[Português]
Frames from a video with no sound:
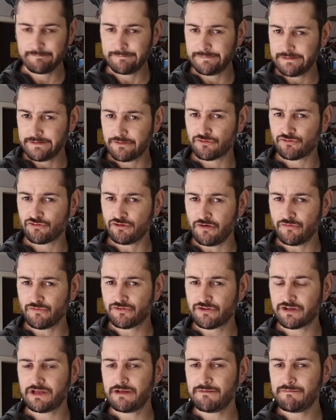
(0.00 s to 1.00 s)
Pneus
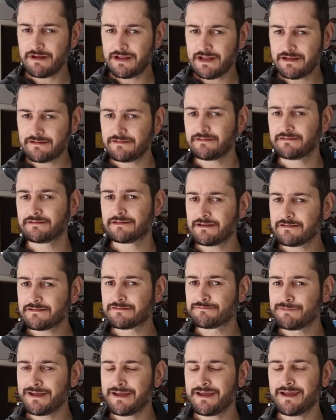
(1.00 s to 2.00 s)
novos aqui merecem
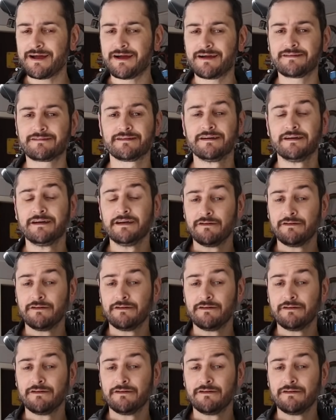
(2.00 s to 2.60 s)
testes bem reais,